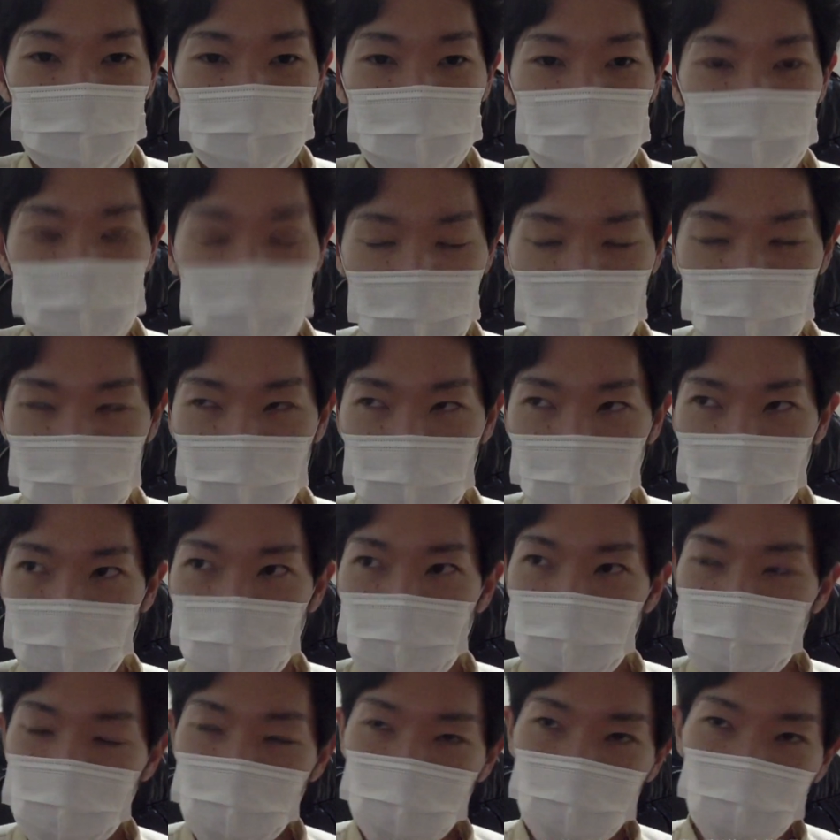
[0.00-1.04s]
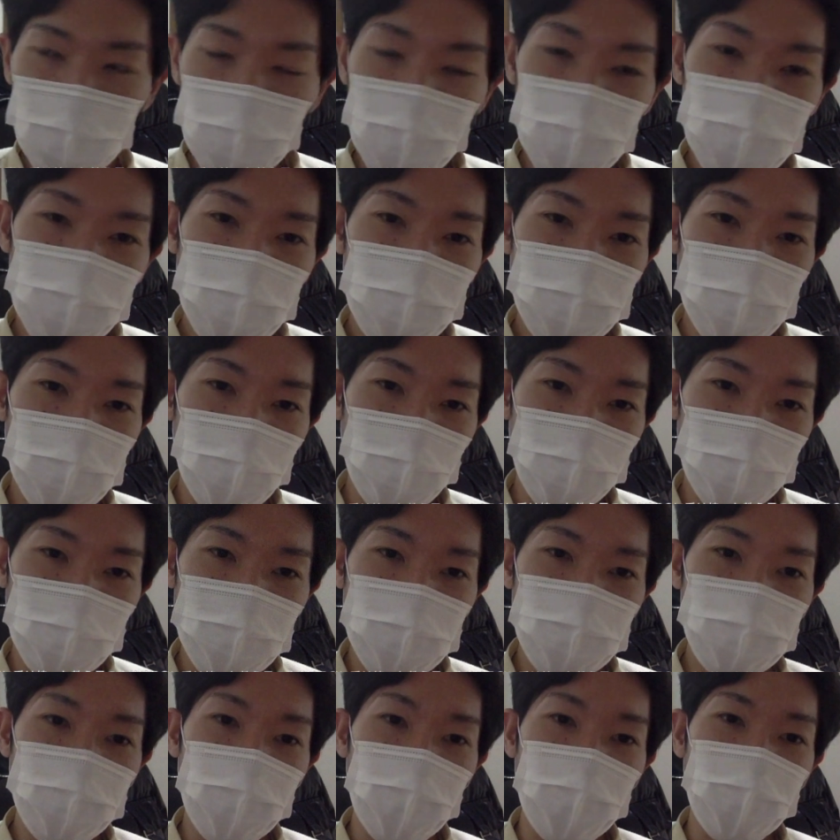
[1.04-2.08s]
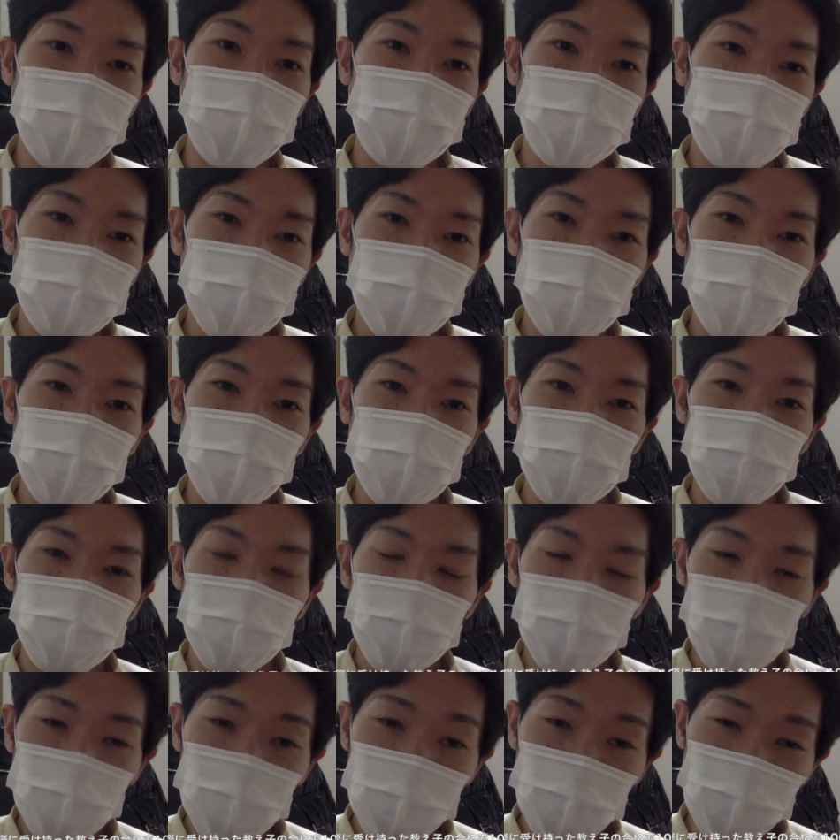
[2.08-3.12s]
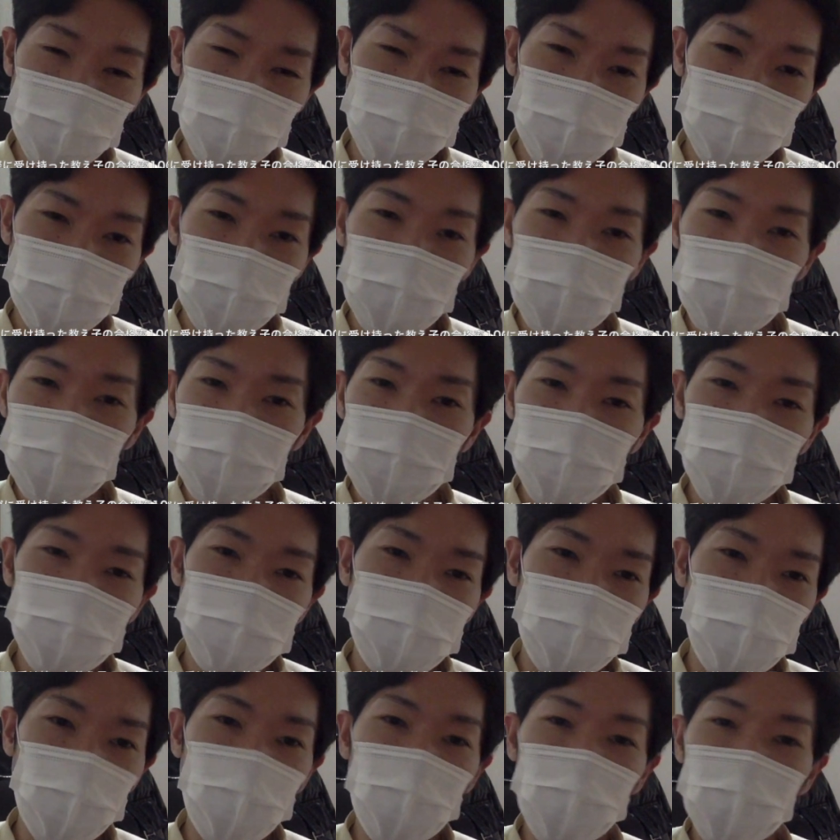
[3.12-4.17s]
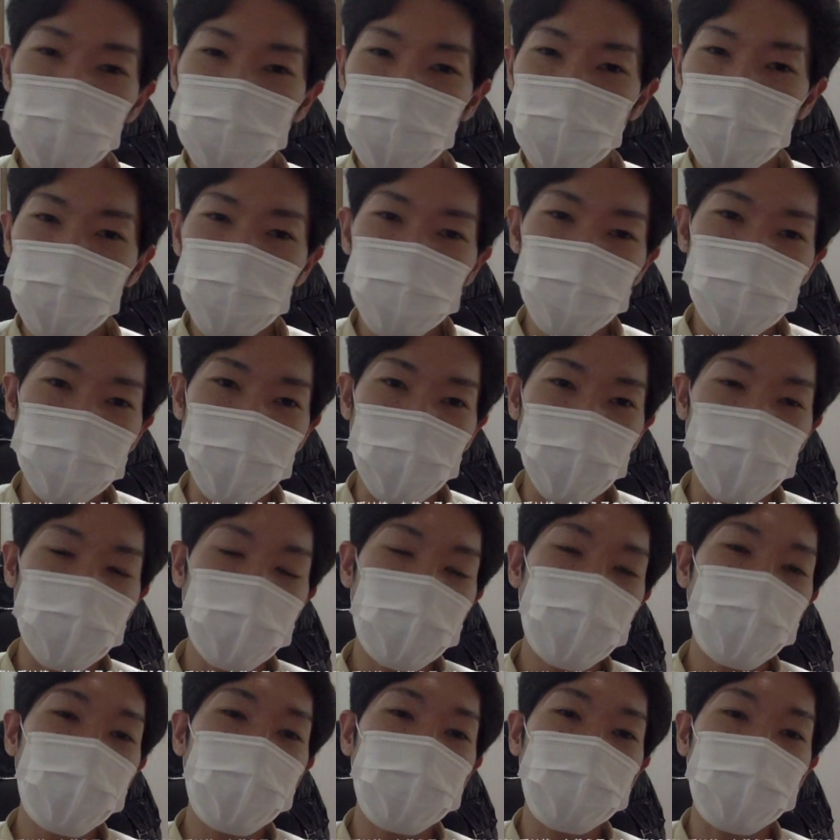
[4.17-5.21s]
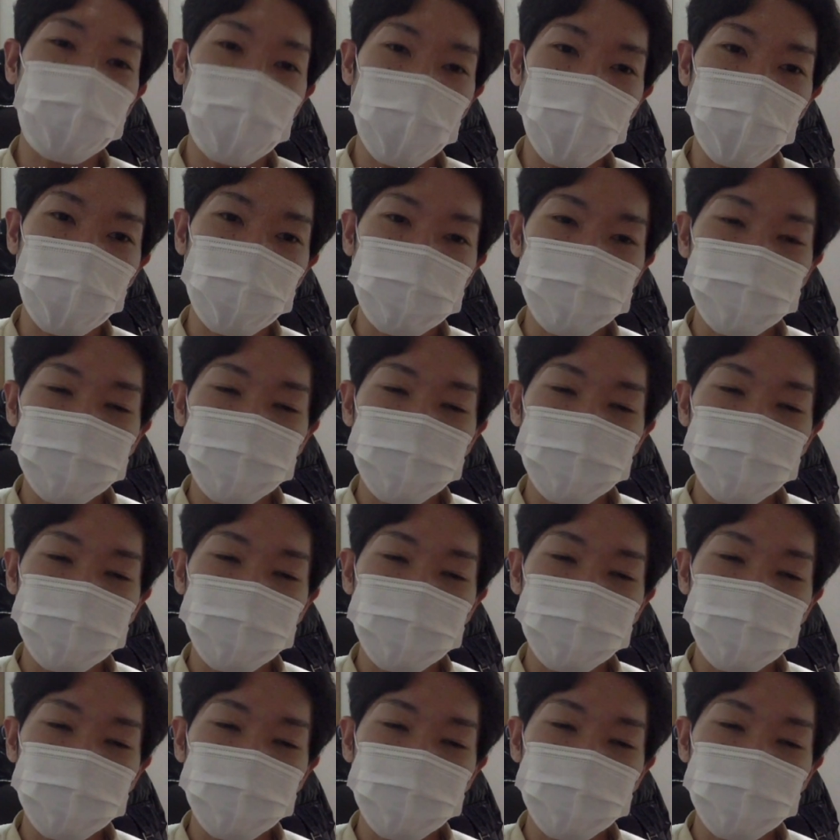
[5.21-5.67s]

で、その点数が同じぐらい上がって、その点数、合格点数まで上がらなかったら、